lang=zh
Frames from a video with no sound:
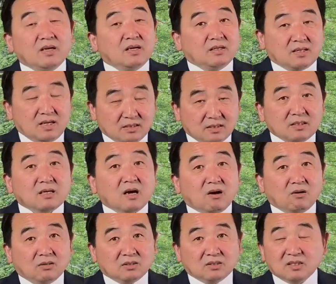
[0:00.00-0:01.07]
他知
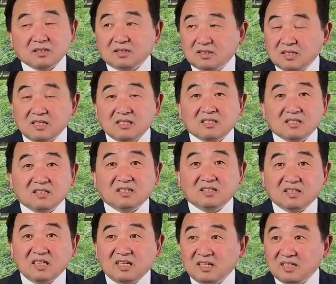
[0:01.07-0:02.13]
道这第四
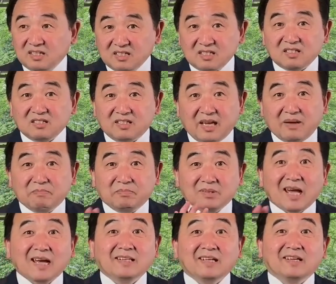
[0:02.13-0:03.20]
第一个四年不
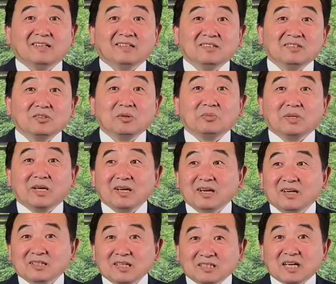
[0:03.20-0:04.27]
太那个，对不对？
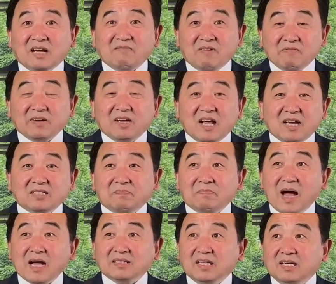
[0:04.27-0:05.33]
他展望未来是
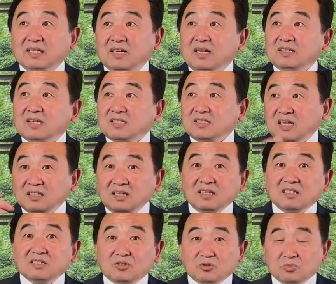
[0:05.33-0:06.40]
八年，他成立
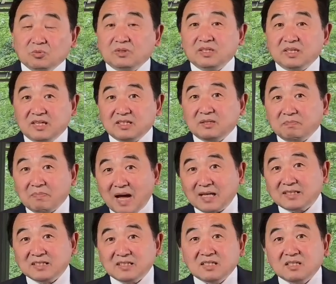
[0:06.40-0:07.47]
的组织也是八
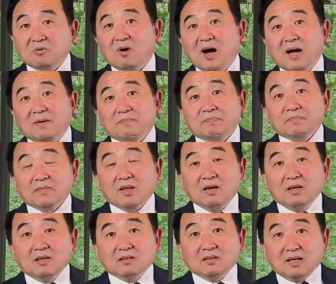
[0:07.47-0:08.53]
年计划，
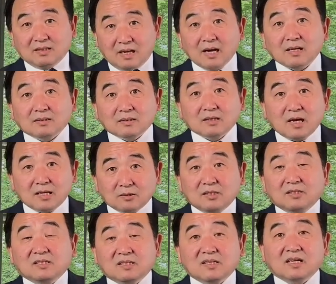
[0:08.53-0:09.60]
那他他
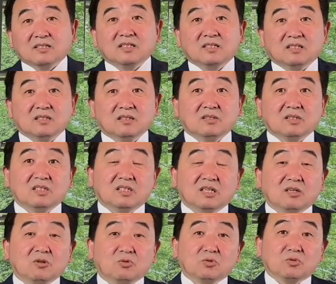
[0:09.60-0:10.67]
支持他的结
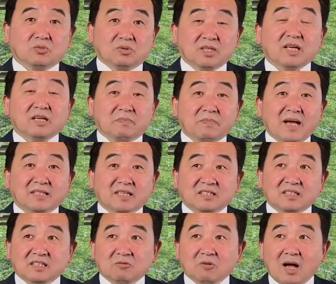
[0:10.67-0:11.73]
构组织也是八年
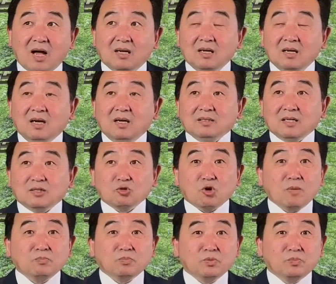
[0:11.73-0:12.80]
计划，那
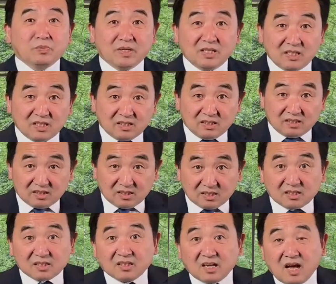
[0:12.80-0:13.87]
川普不一定支
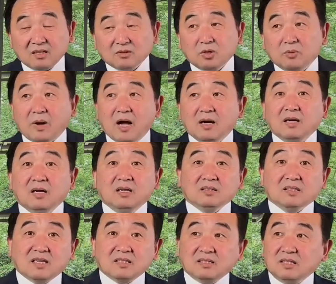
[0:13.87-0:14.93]
持他，对吧？
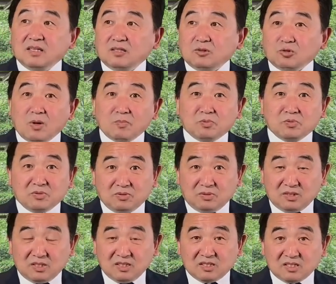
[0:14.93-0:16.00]
但是呢，川普
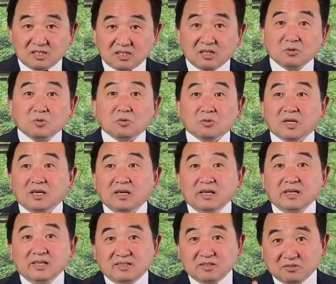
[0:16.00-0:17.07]
即使成功了，
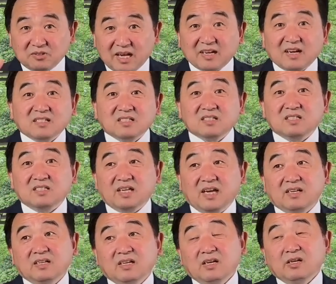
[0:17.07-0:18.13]
也就再干四年。
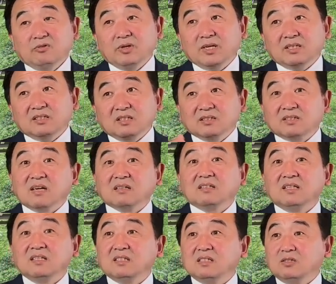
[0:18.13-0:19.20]
所以德桑
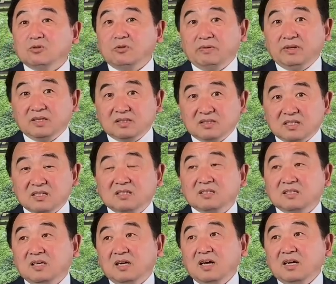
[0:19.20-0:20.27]
蒂斯作为一个政
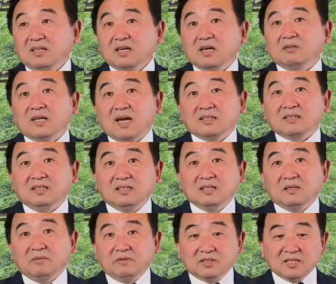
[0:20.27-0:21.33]
客，他有他的一
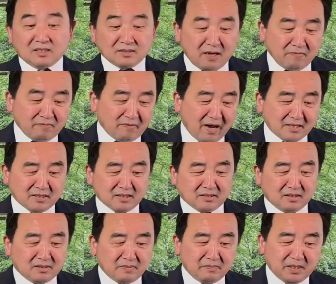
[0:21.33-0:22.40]
个相当完整
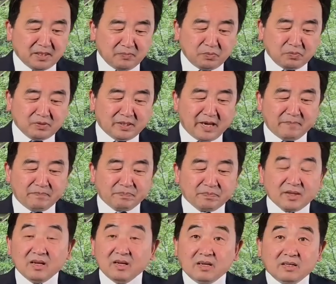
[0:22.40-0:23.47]
的这么一个铺垫。
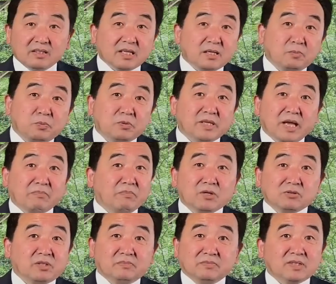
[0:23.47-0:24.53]
这个铺垫没有
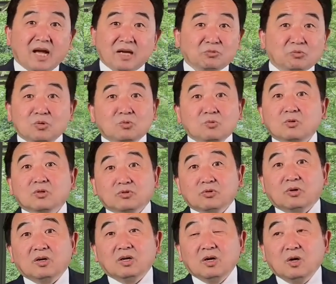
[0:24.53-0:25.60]
什么太多过
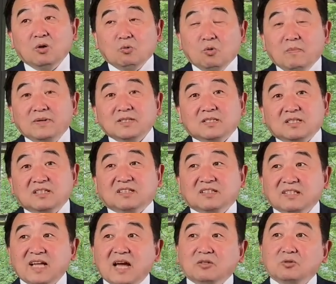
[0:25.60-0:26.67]
错，我们只是跟
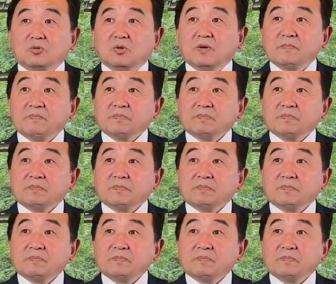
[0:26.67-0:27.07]
大家说，